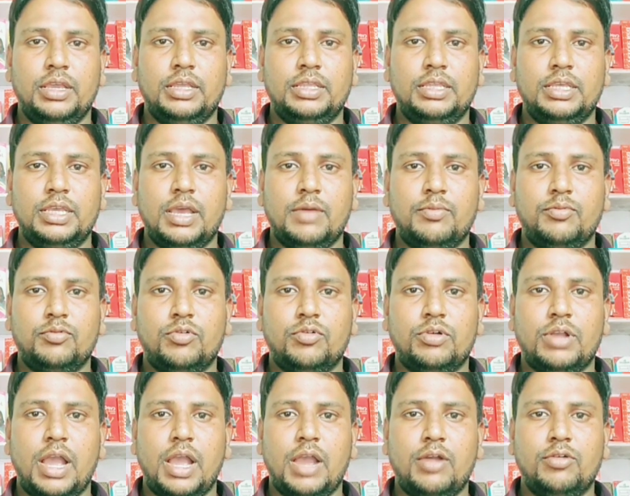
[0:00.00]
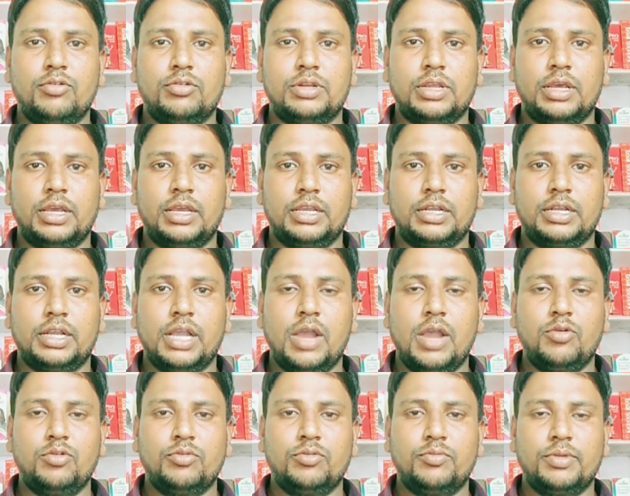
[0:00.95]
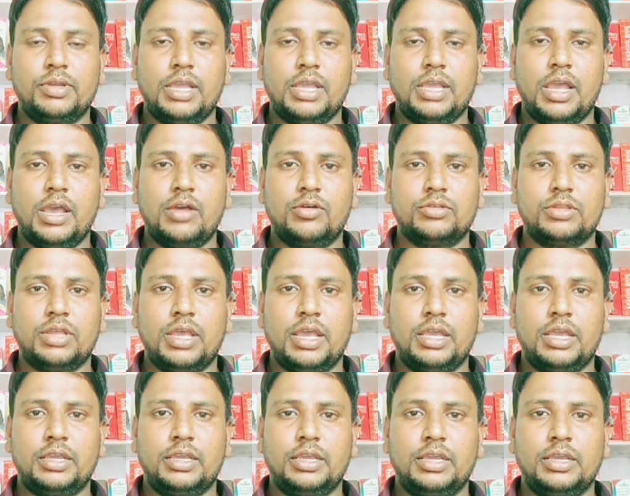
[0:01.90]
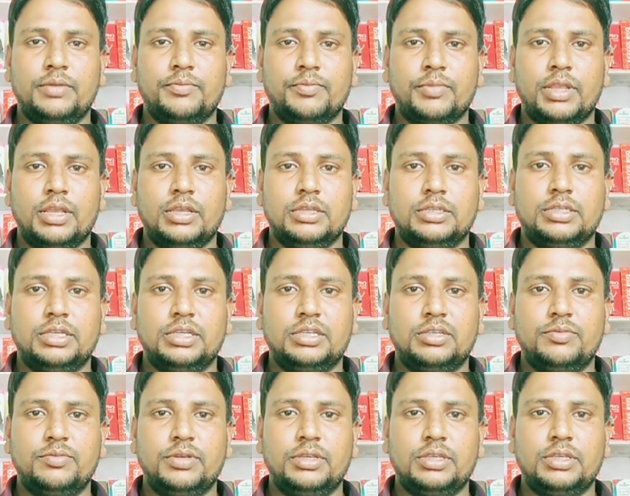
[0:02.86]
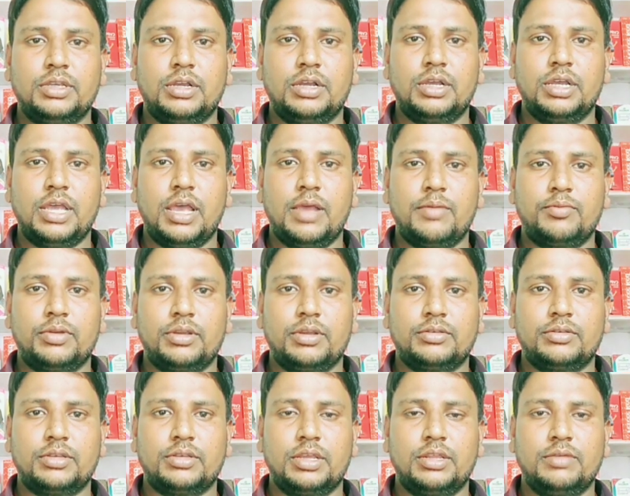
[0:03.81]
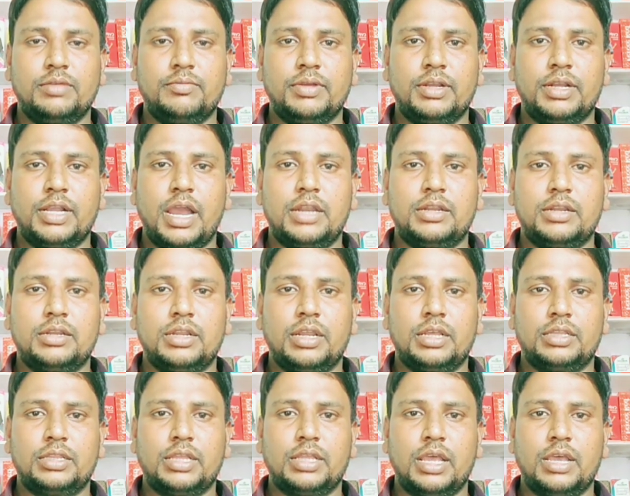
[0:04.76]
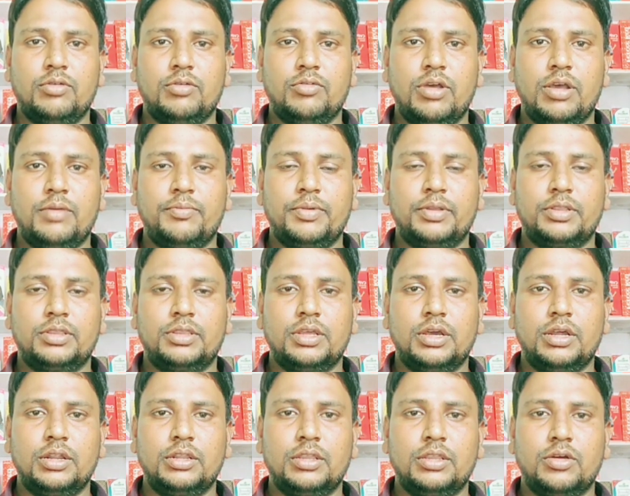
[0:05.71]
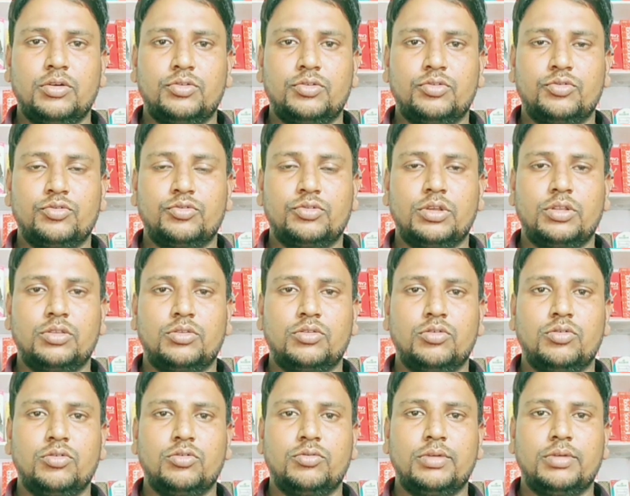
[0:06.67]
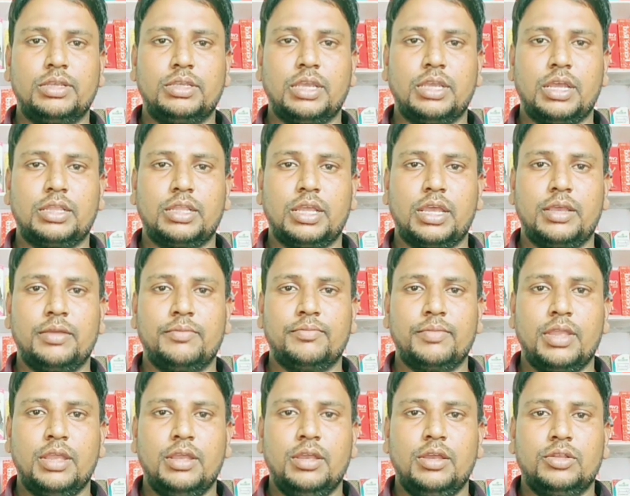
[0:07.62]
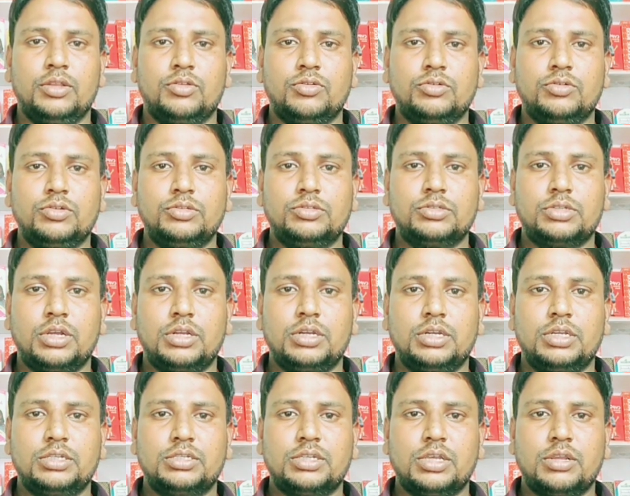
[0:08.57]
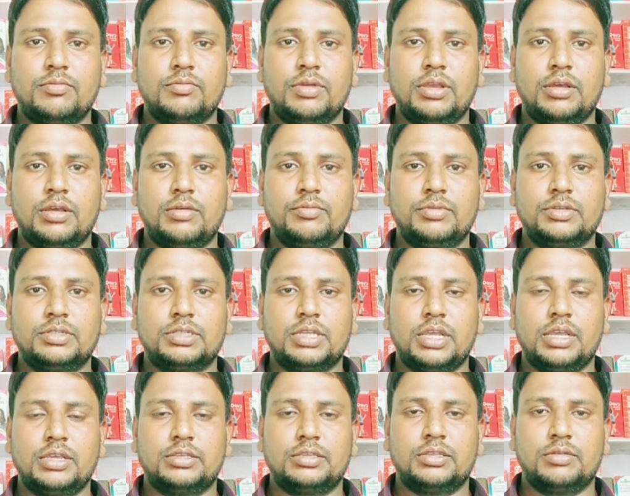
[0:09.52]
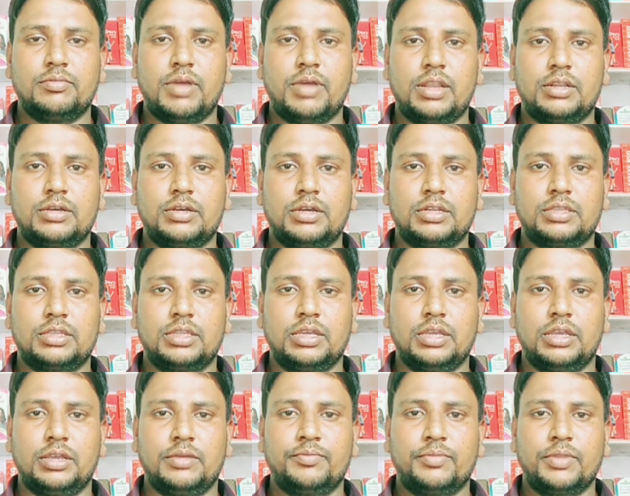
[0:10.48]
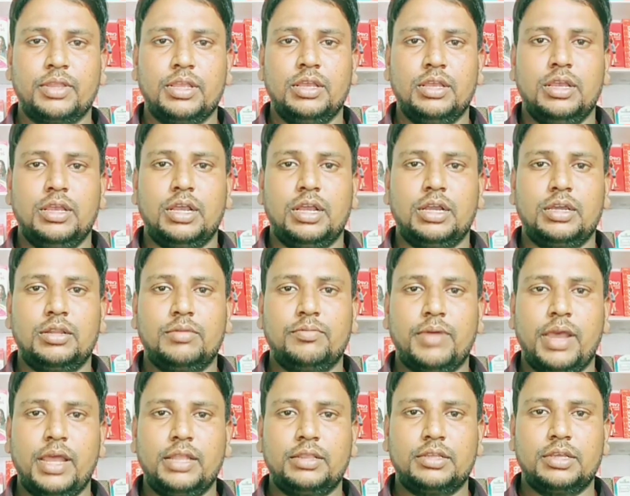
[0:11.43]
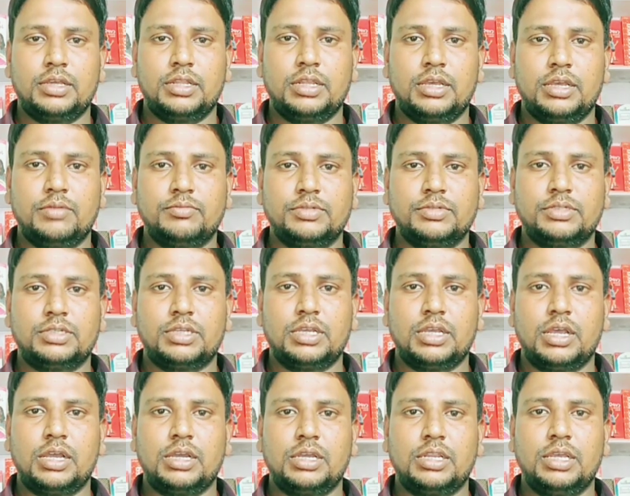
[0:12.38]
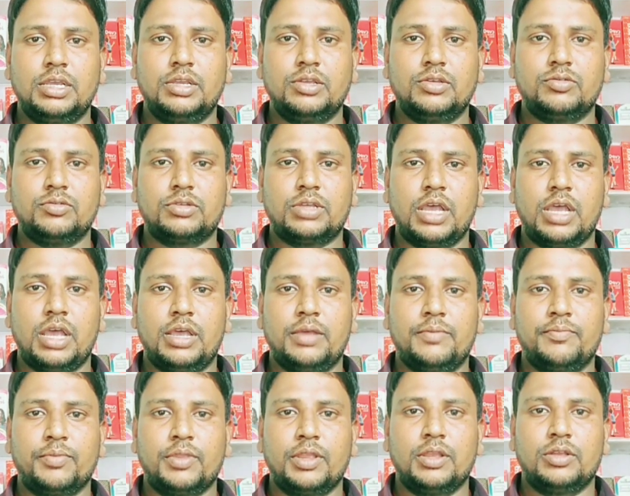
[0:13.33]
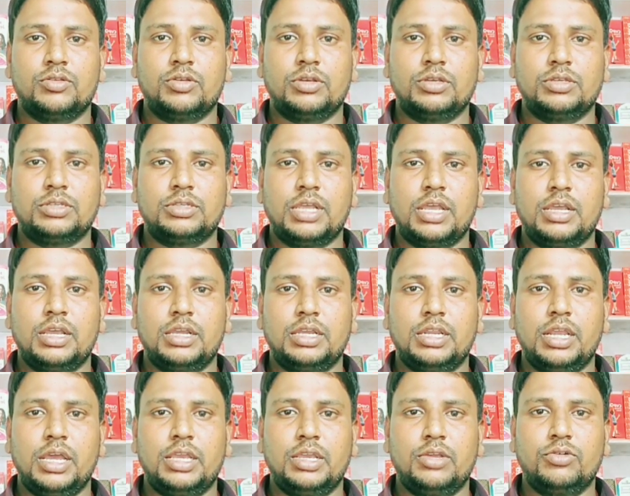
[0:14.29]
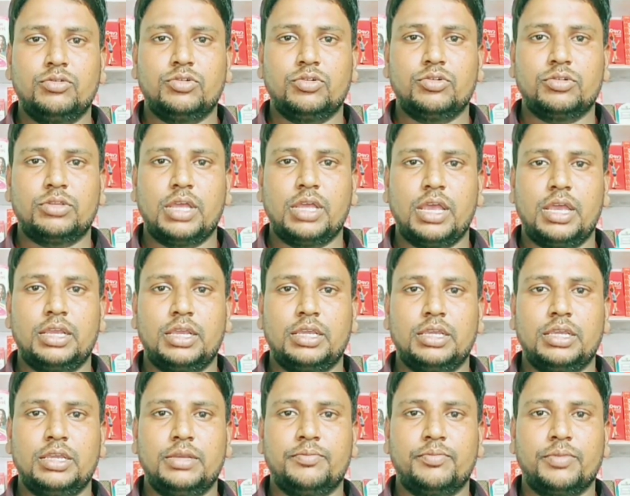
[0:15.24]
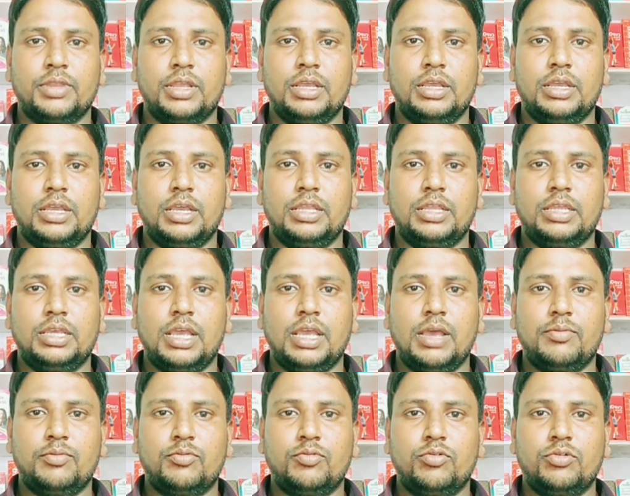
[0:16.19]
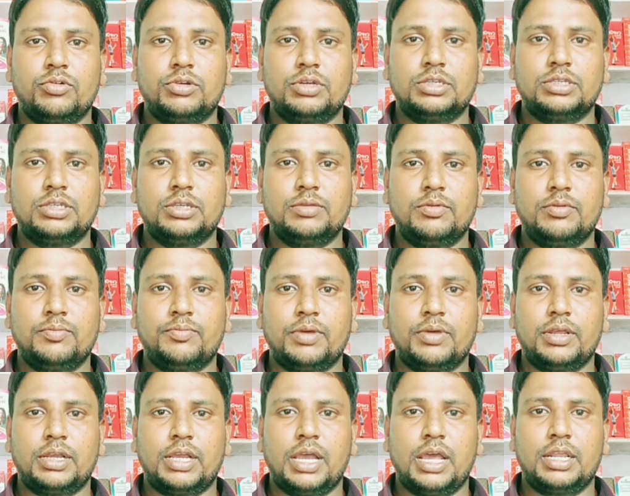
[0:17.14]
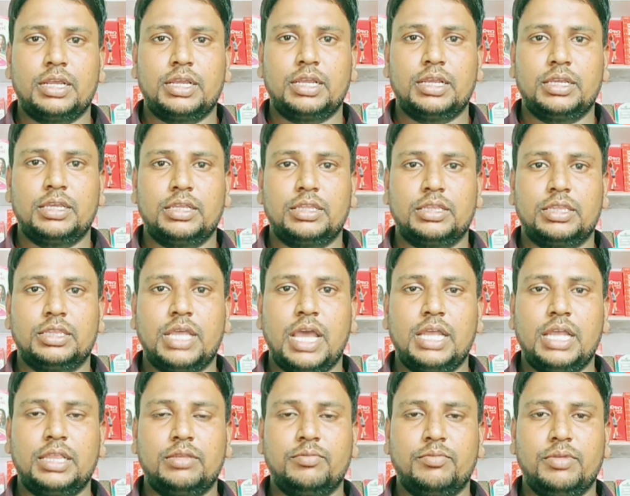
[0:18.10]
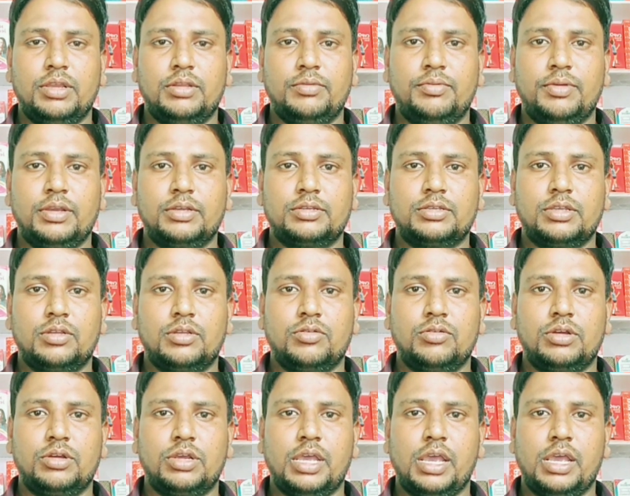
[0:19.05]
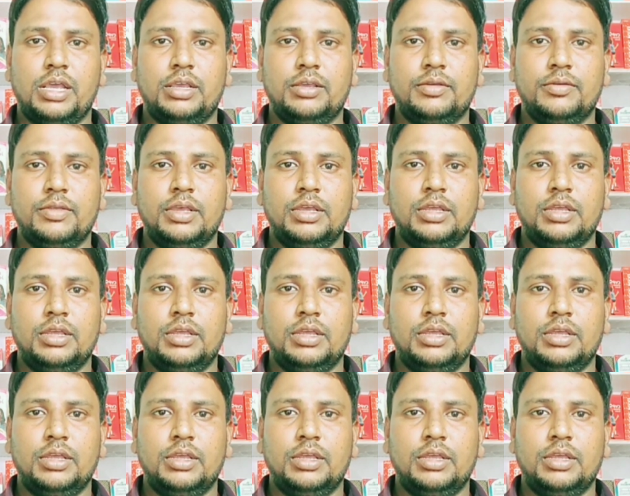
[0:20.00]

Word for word: यदि आपको गाउट है गाउट में क्या होता है कि जिस भी जगह आपके शरीर में गाठ रहता है वहाँ पे दर्द और सूजन दोनों बन जाता है तो इस कंडीशन में हम इसका इस्तेमाल करते हैं अगर बात करें हम इसके अगले यूज़ का तो इसका अगला यूज होता है कि यदि आपको किसी भी प्रकार की दांत में इन्फेक्शन हो गया है